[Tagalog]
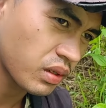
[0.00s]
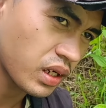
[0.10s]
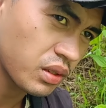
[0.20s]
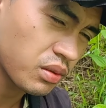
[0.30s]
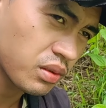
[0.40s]

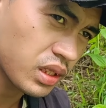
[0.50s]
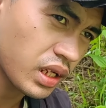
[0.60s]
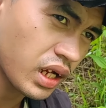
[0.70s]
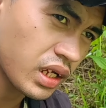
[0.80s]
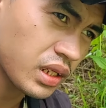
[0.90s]
Baka yung
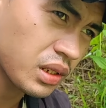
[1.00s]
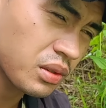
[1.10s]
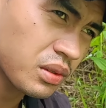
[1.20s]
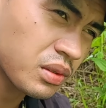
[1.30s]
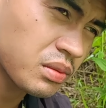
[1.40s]
pinain na
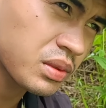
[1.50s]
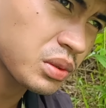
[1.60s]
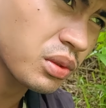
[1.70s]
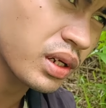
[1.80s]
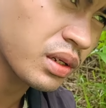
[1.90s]
ako, no?
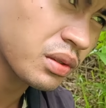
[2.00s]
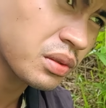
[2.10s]
Suka na ako.